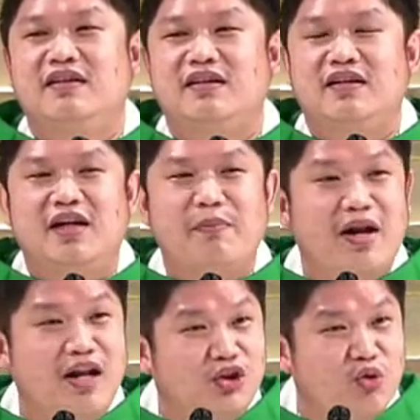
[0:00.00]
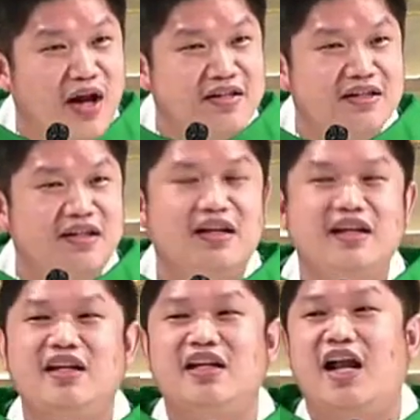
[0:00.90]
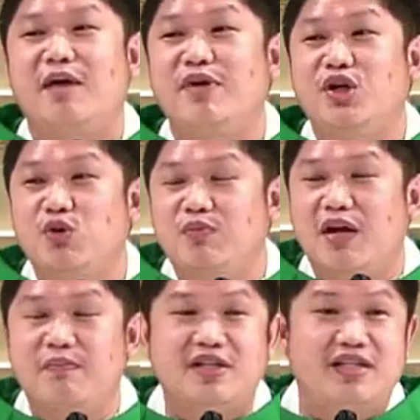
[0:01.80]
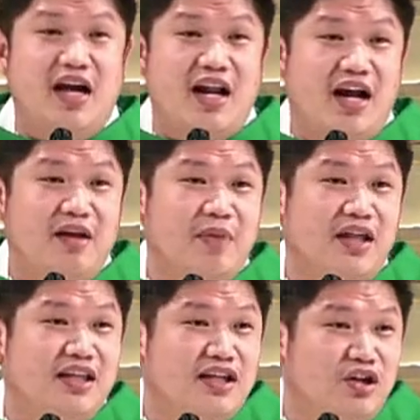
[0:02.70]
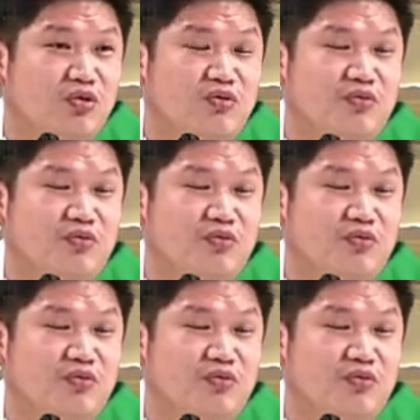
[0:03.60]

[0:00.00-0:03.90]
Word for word: kepada Tuhan sendiri di dalam hidup dan peziarahan batinku.